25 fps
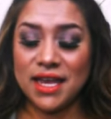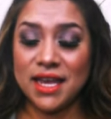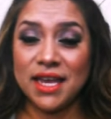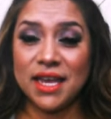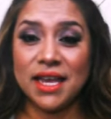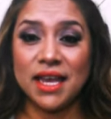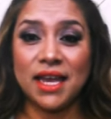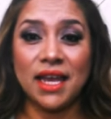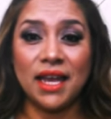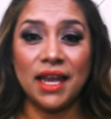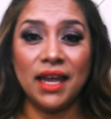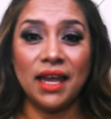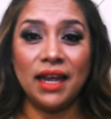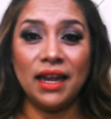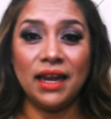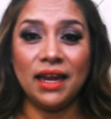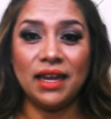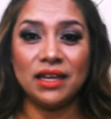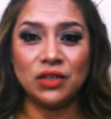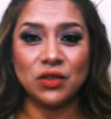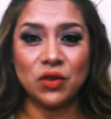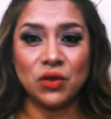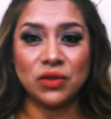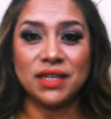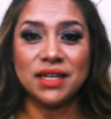y
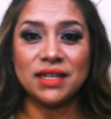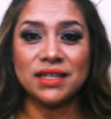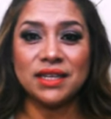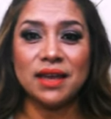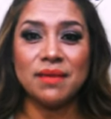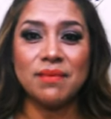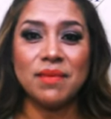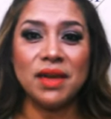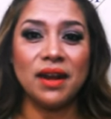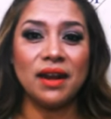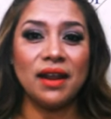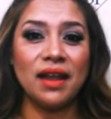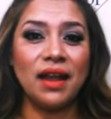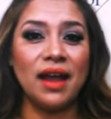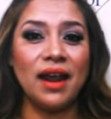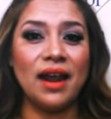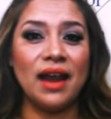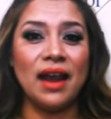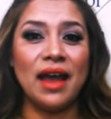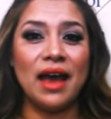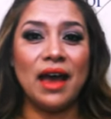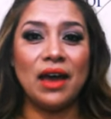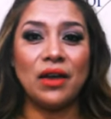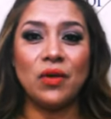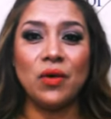las cosas que me
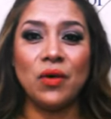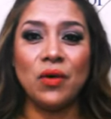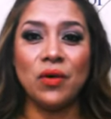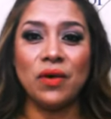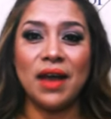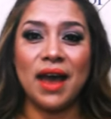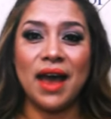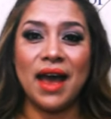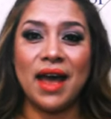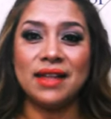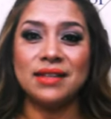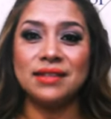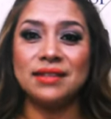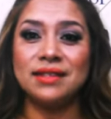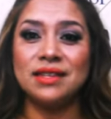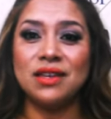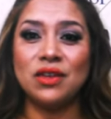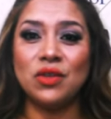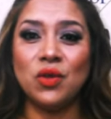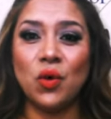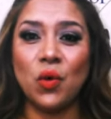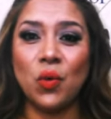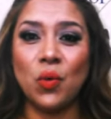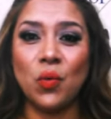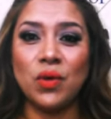regalaron han
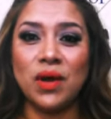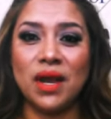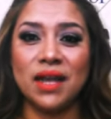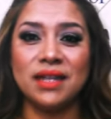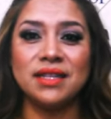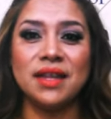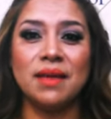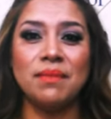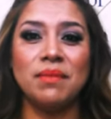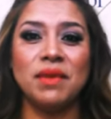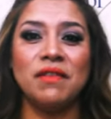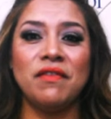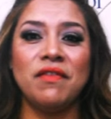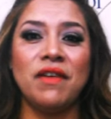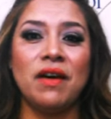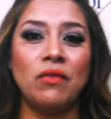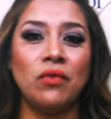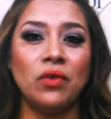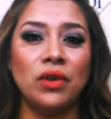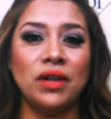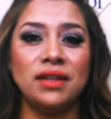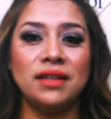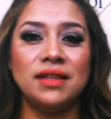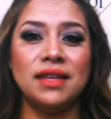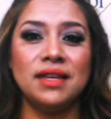sido unas de mis
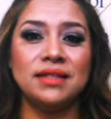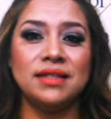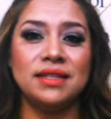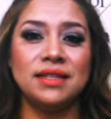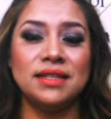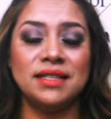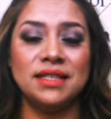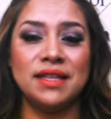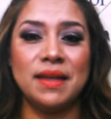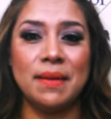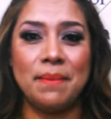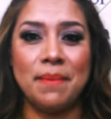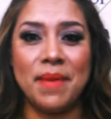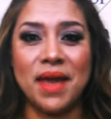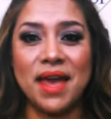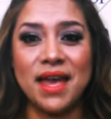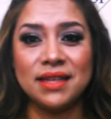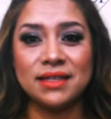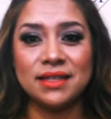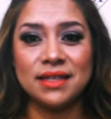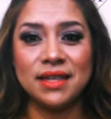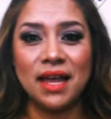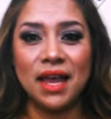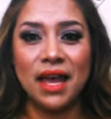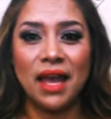favoritas de este
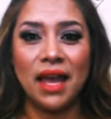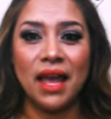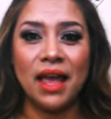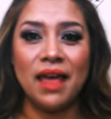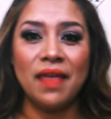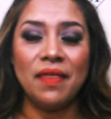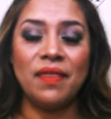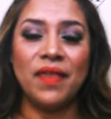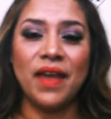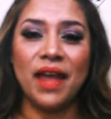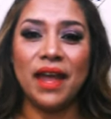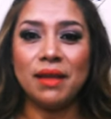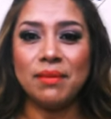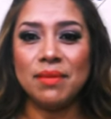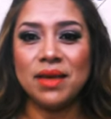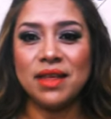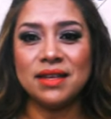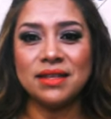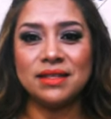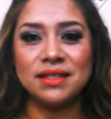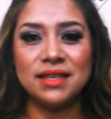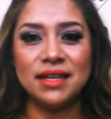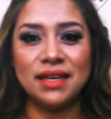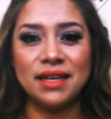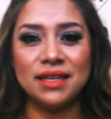mes. Déjenme
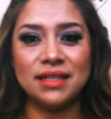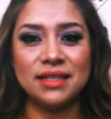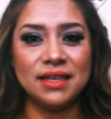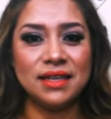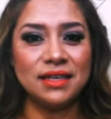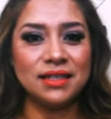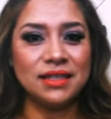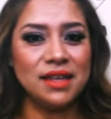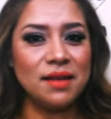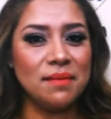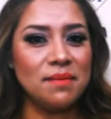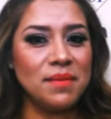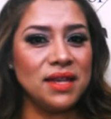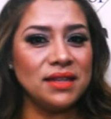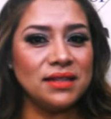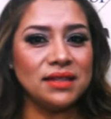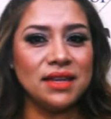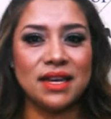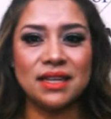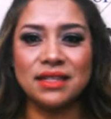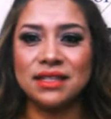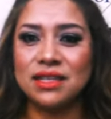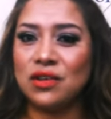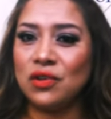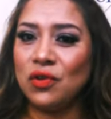decirles que este mes
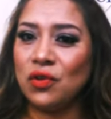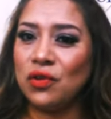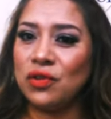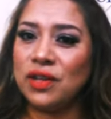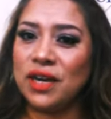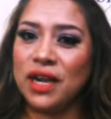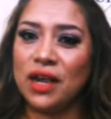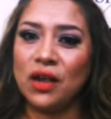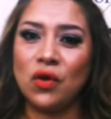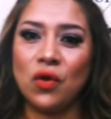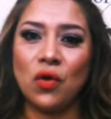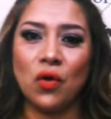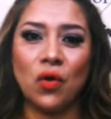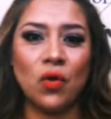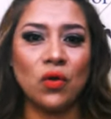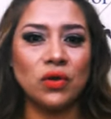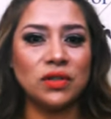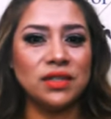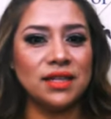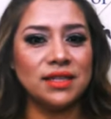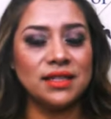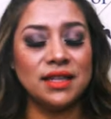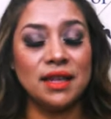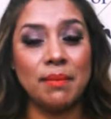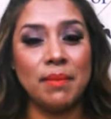casi no traigo
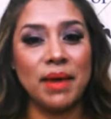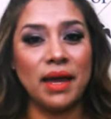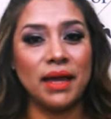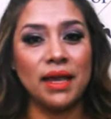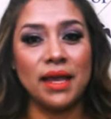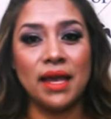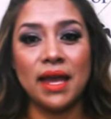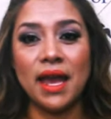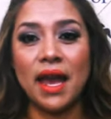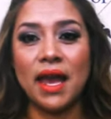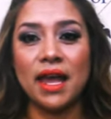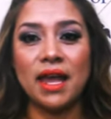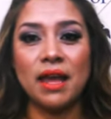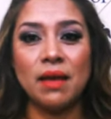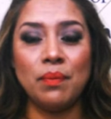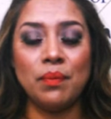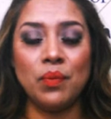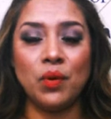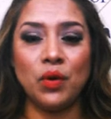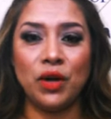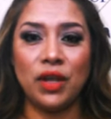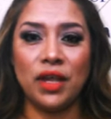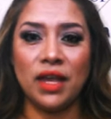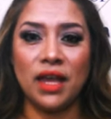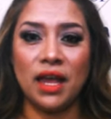cosas de maquillaje
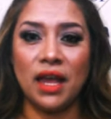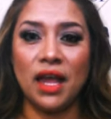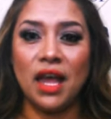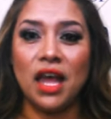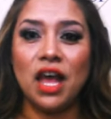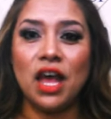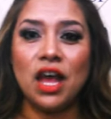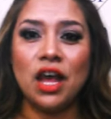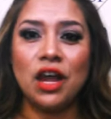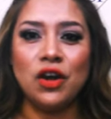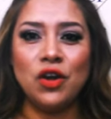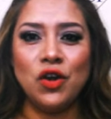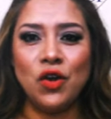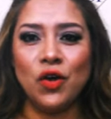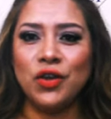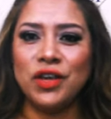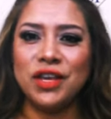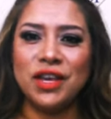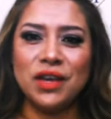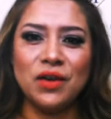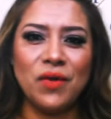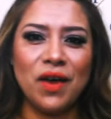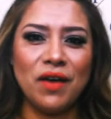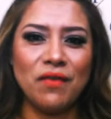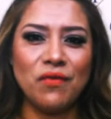porque no
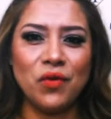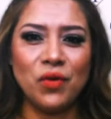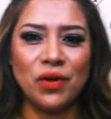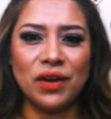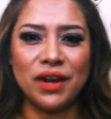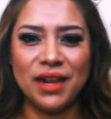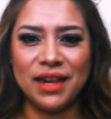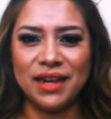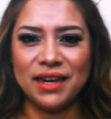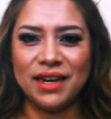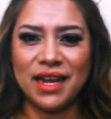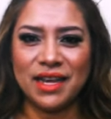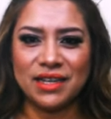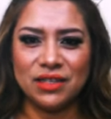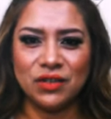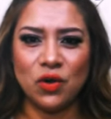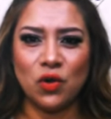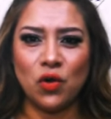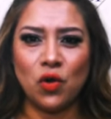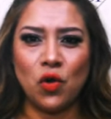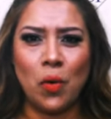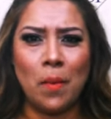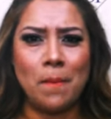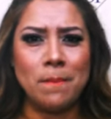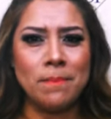quiero aburrirlas
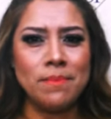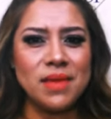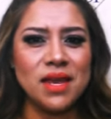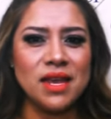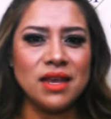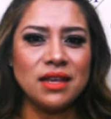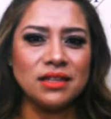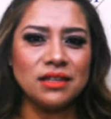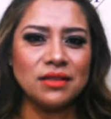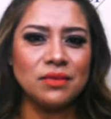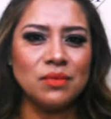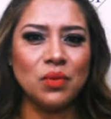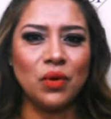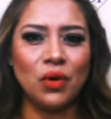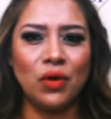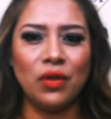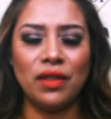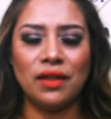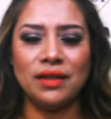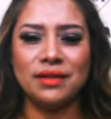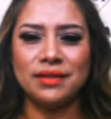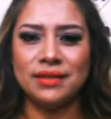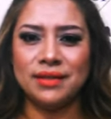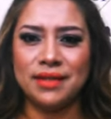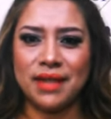con lo mismo
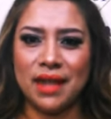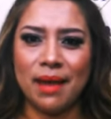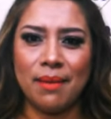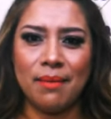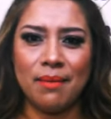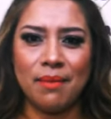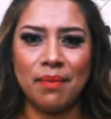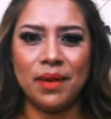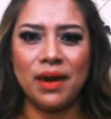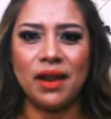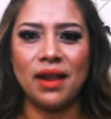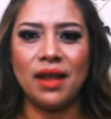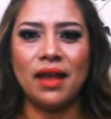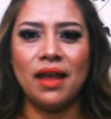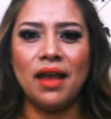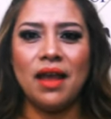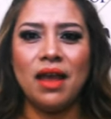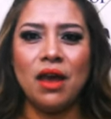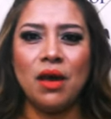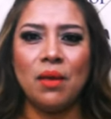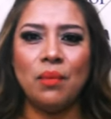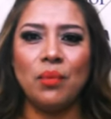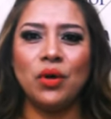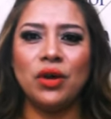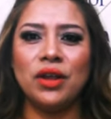de siempre,
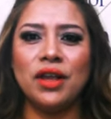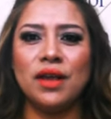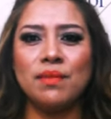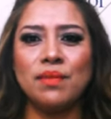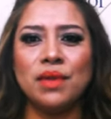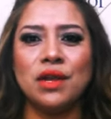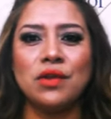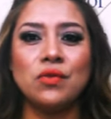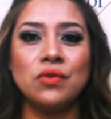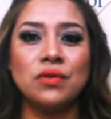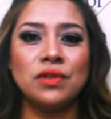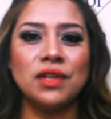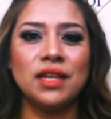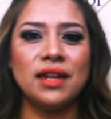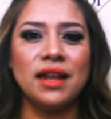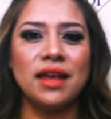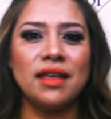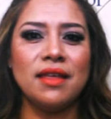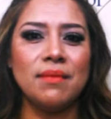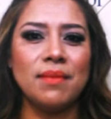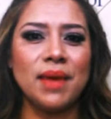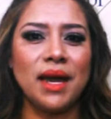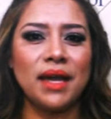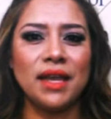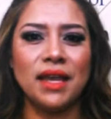porque mi
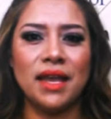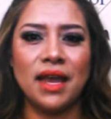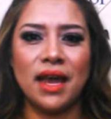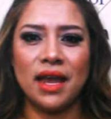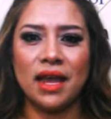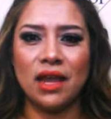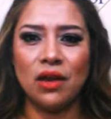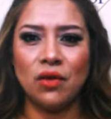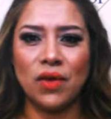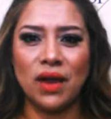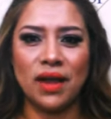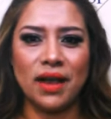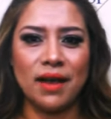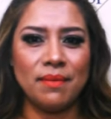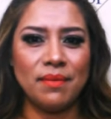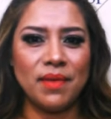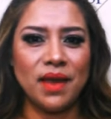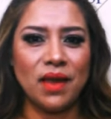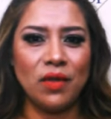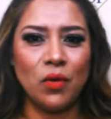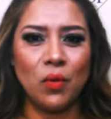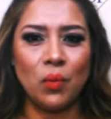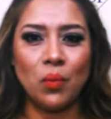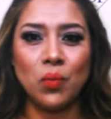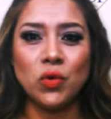rutina de maquillaje no ha
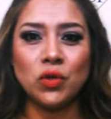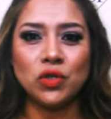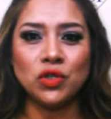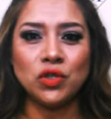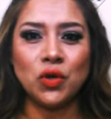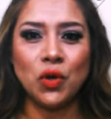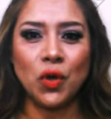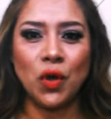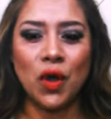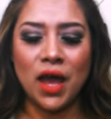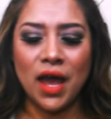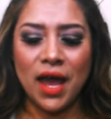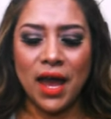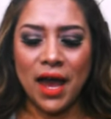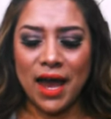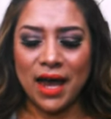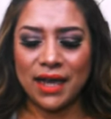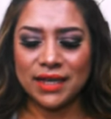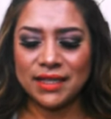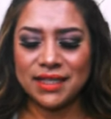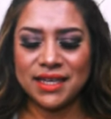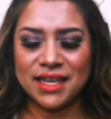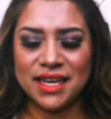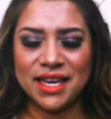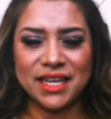cambiado mucho.
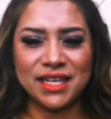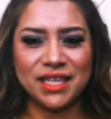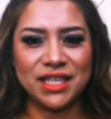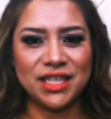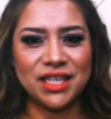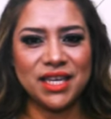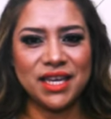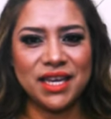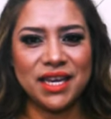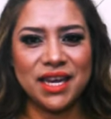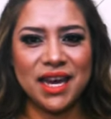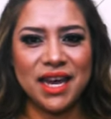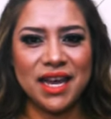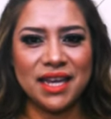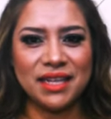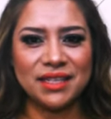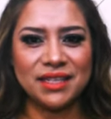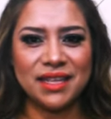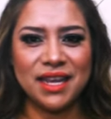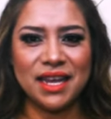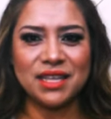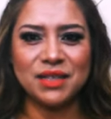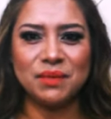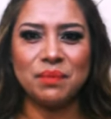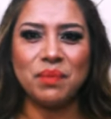Así que
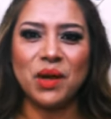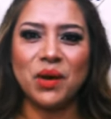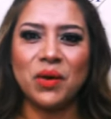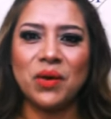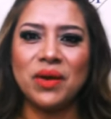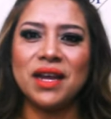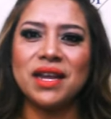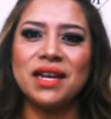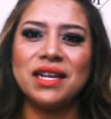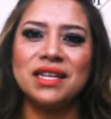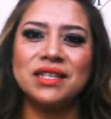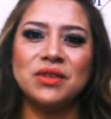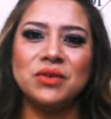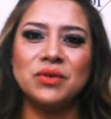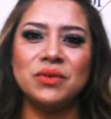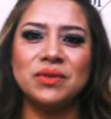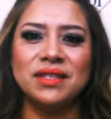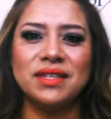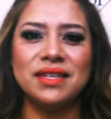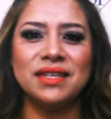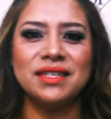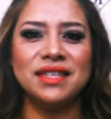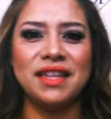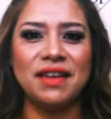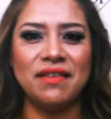chicas, espero que les
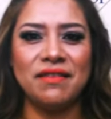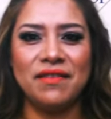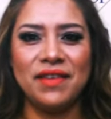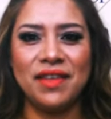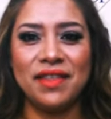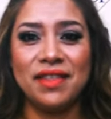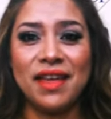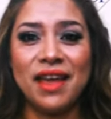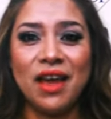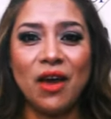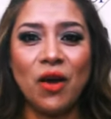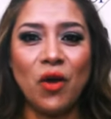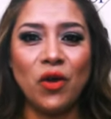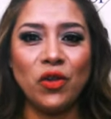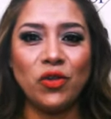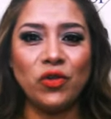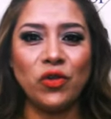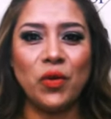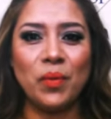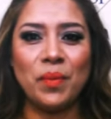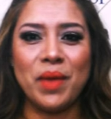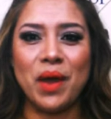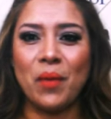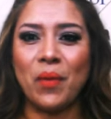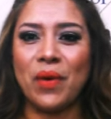guste este video.
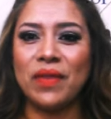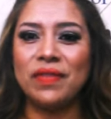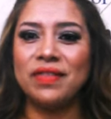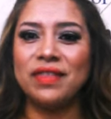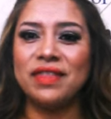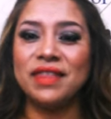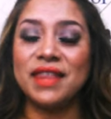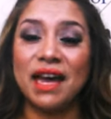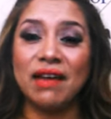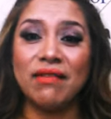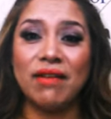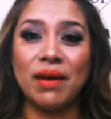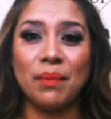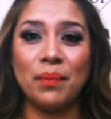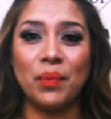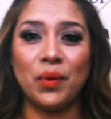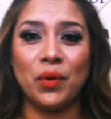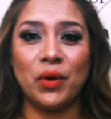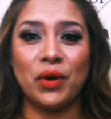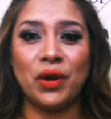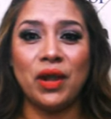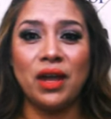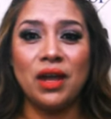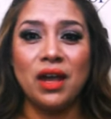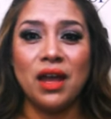No me aguantaba
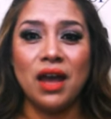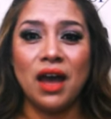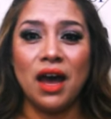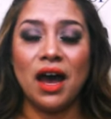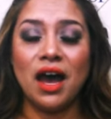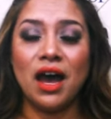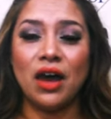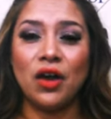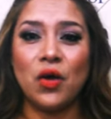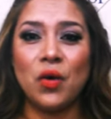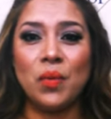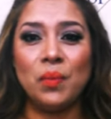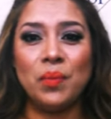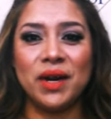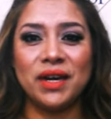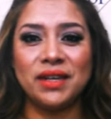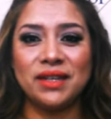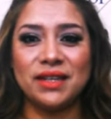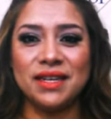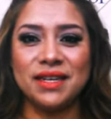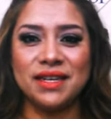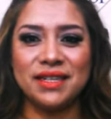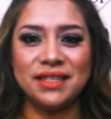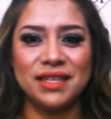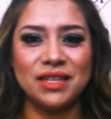por ah,
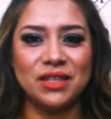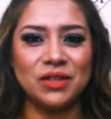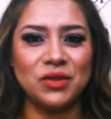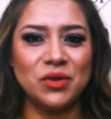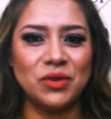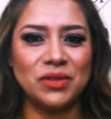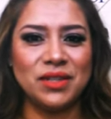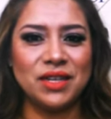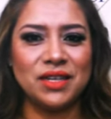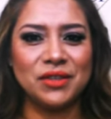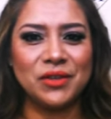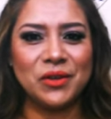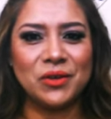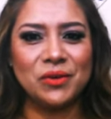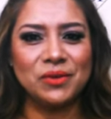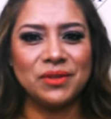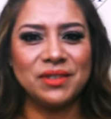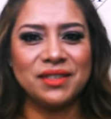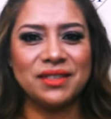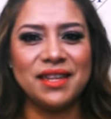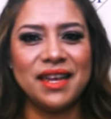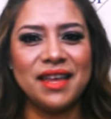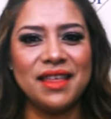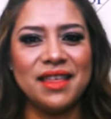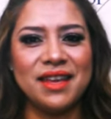compartir estas cosas con
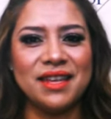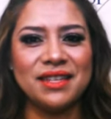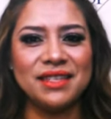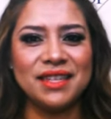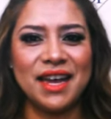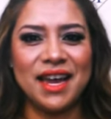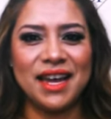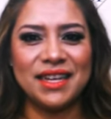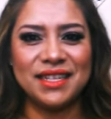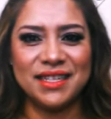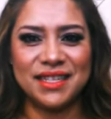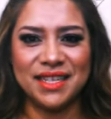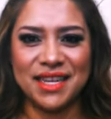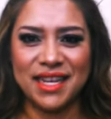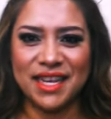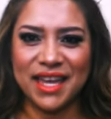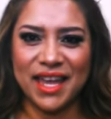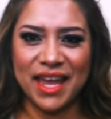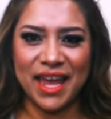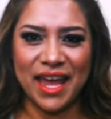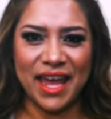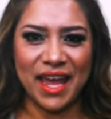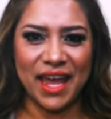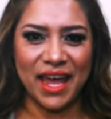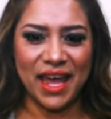ustedes, así
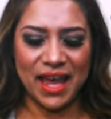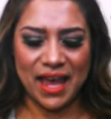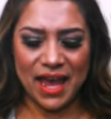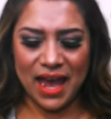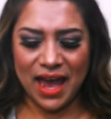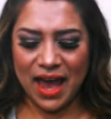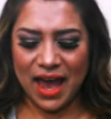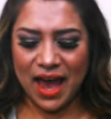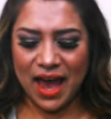que